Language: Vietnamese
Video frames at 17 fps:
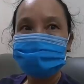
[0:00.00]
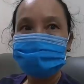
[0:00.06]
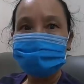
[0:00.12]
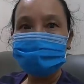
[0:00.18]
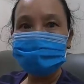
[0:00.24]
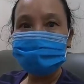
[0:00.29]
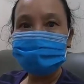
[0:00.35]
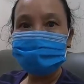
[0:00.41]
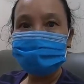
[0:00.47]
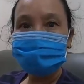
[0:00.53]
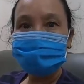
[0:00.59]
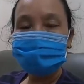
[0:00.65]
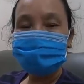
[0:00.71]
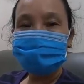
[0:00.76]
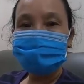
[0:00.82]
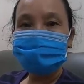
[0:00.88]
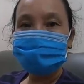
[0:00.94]
thì hôm nay cô
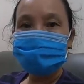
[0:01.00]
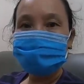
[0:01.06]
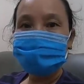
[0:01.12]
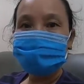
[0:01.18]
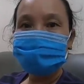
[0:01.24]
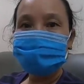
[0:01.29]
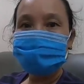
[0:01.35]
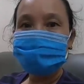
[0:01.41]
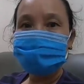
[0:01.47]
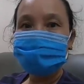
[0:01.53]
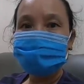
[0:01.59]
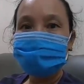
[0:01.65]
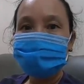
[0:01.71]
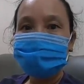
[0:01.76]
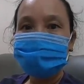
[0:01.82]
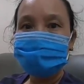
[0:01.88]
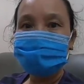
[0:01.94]
Chiến đang đưa cô
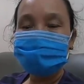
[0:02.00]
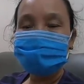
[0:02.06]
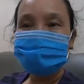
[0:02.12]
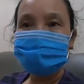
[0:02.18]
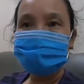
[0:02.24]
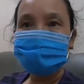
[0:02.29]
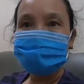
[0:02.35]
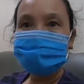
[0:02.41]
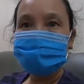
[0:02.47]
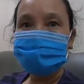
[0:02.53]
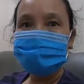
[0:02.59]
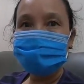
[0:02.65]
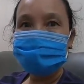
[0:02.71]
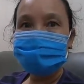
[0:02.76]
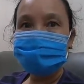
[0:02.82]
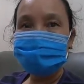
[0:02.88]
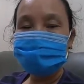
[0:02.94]
Sáu đi làm cái sổ
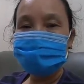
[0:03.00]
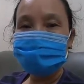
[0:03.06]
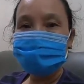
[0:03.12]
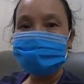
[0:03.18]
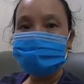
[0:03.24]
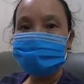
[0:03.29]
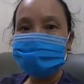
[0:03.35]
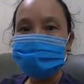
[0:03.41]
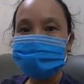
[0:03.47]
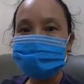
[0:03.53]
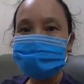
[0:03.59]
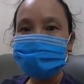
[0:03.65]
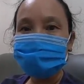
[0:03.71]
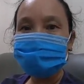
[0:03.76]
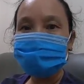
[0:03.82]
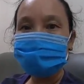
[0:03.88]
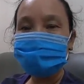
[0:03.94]
tiết kiệm.
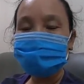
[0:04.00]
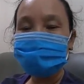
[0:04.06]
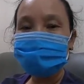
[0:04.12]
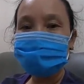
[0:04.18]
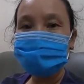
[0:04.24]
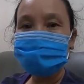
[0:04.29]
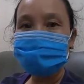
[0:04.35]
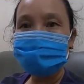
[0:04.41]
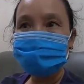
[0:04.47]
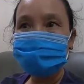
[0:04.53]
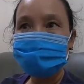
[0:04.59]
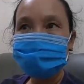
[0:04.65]
À, thì ở đây